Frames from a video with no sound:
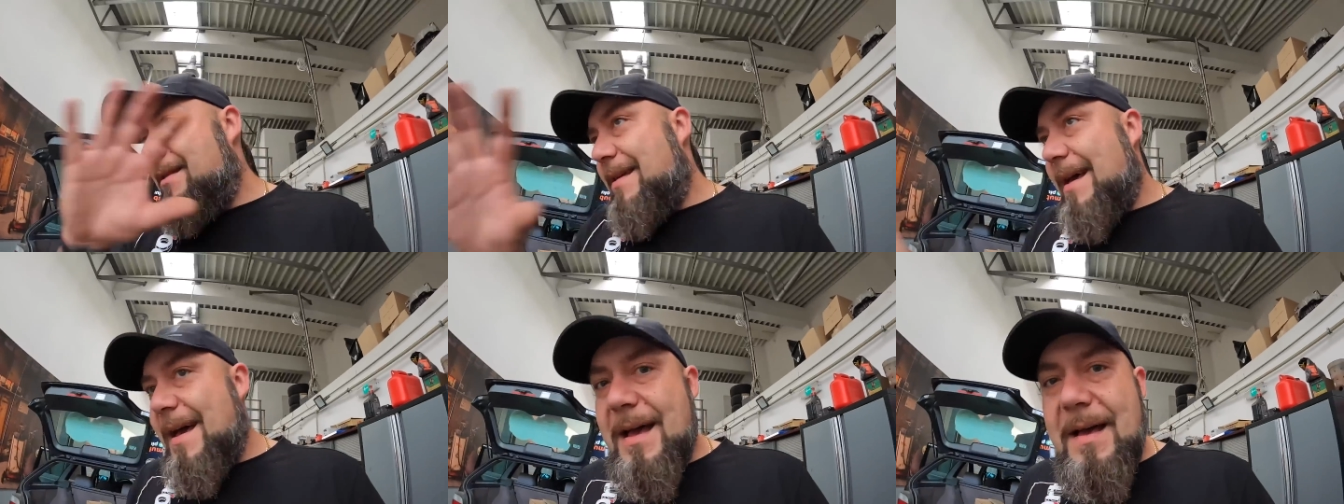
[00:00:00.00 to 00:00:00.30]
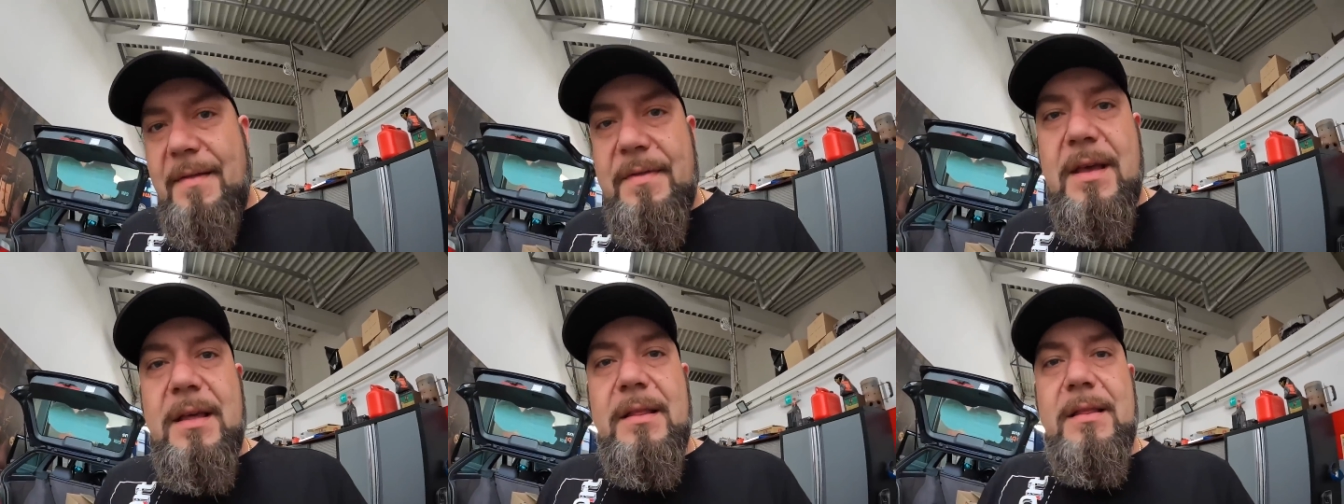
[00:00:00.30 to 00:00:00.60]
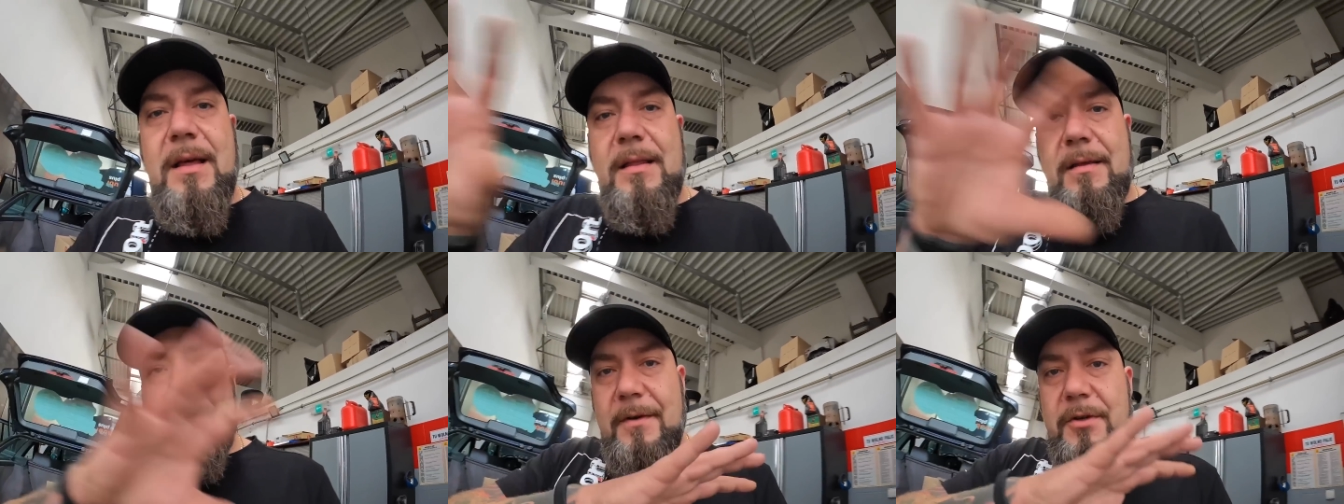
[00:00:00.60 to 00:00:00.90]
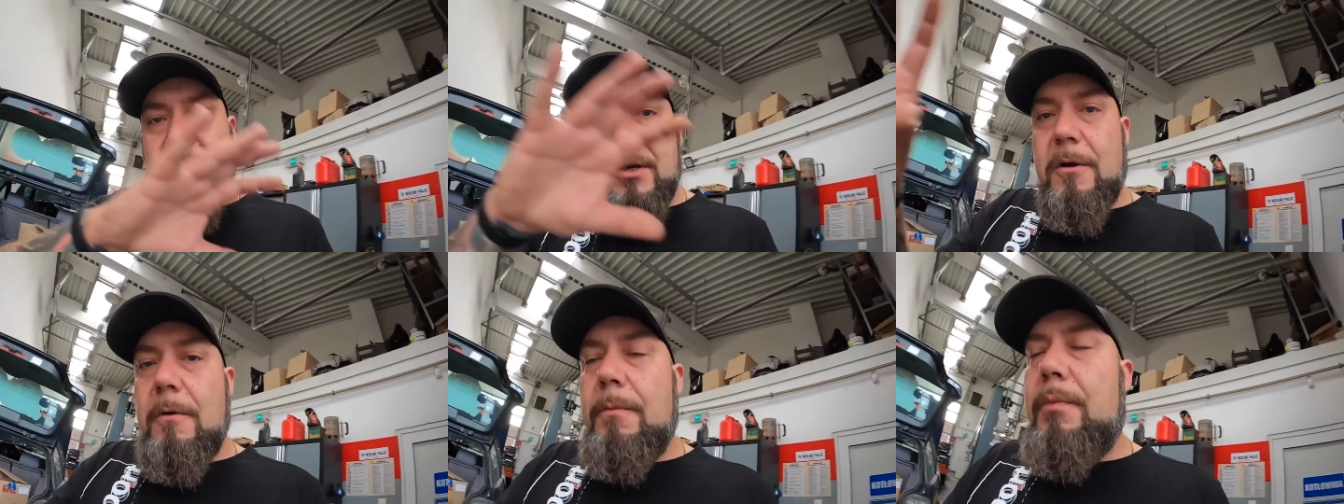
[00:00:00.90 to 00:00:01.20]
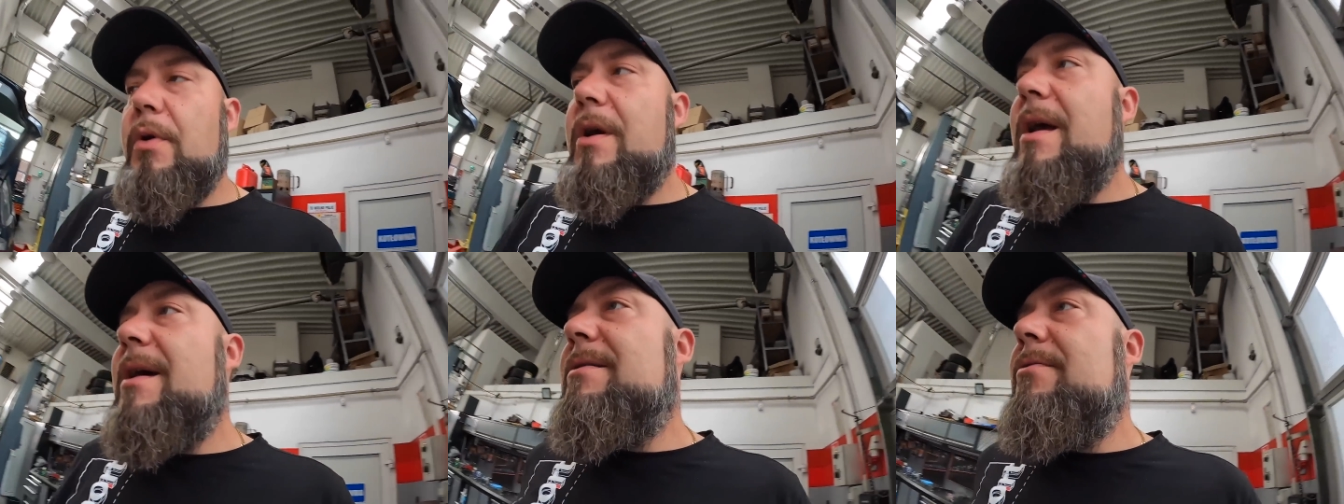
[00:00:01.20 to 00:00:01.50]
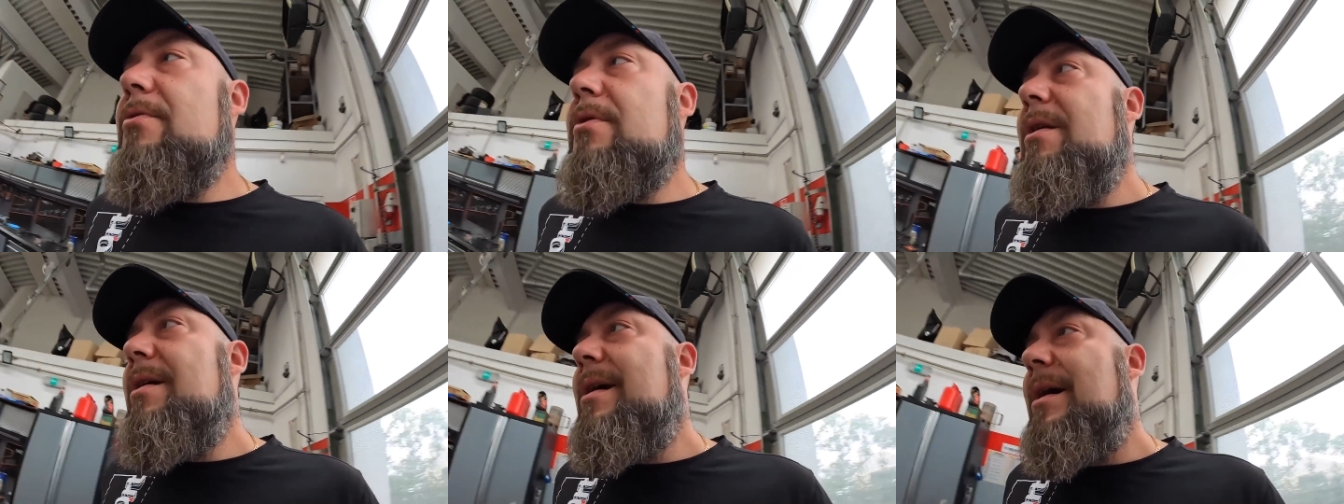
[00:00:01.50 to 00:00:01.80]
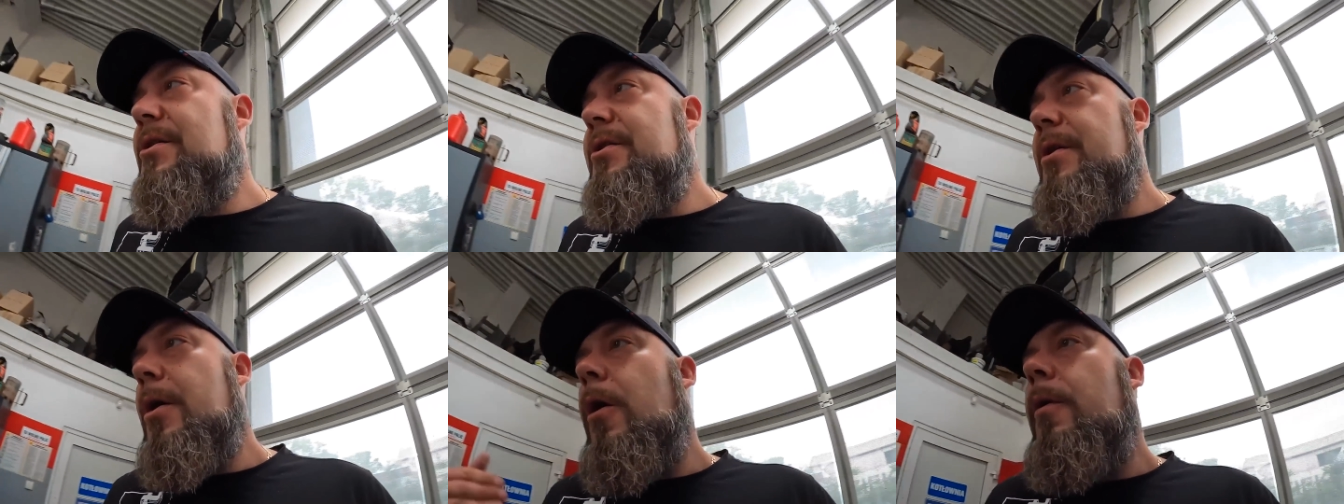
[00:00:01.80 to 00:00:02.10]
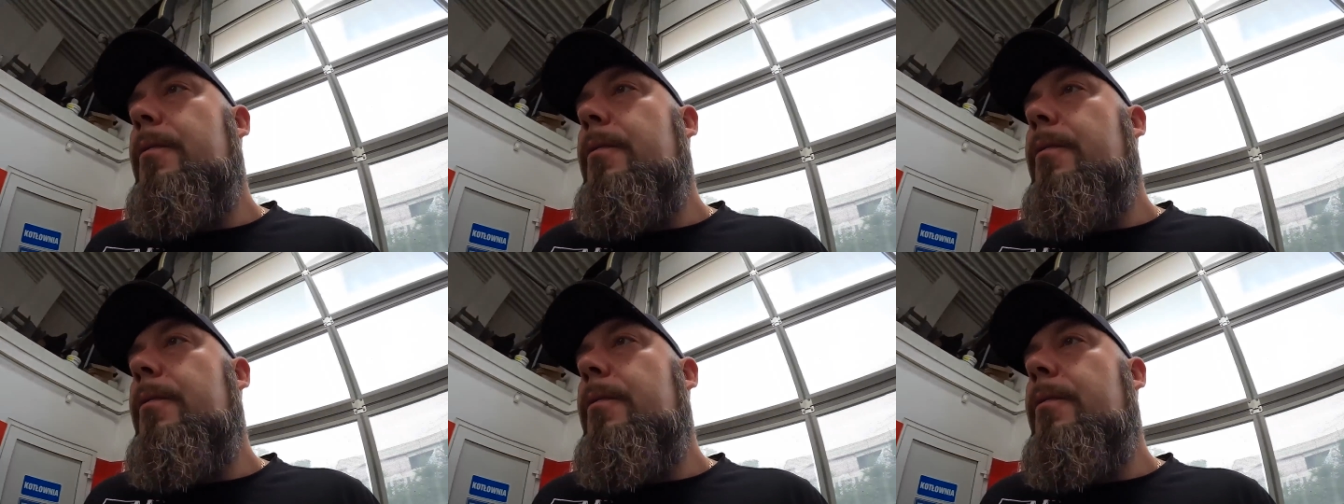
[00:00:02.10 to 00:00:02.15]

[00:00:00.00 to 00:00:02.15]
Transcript: dane, dane waszego pojazdu, klikacie